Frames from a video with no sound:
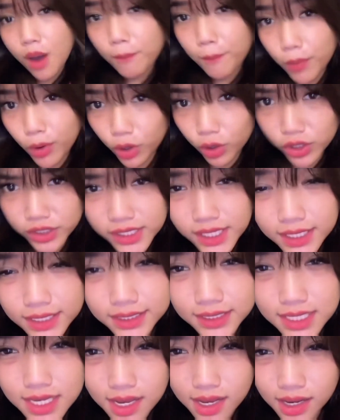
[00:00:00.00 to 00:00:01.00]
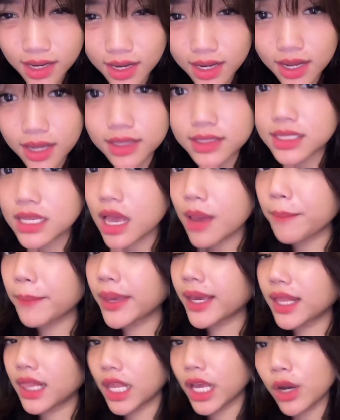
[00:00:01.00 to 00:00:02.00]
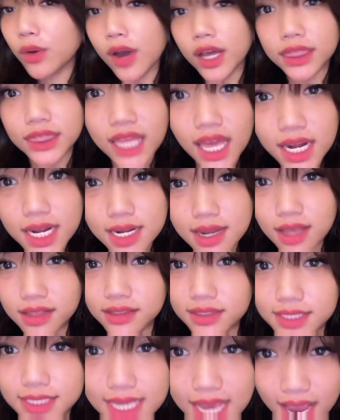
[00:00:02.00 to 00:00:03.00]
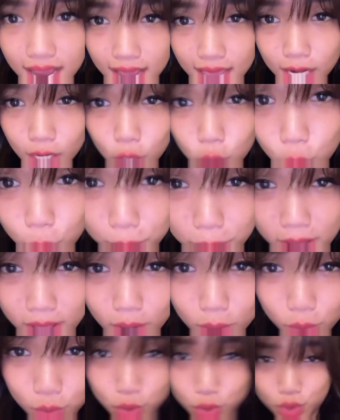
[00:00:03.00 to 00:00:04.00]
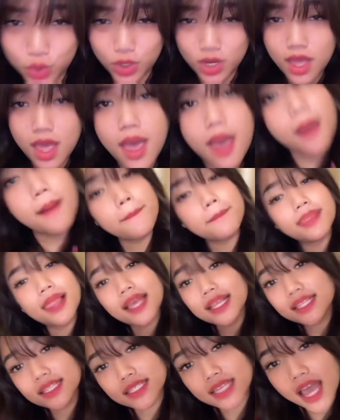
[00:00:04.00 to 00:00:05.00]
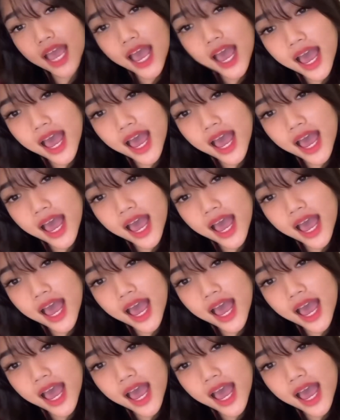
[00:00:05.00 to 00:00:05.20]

Fuji Utami tak menyangka Ibunda Raffi sebaik ini pada dirinya saat bertemu di kediaman Raffi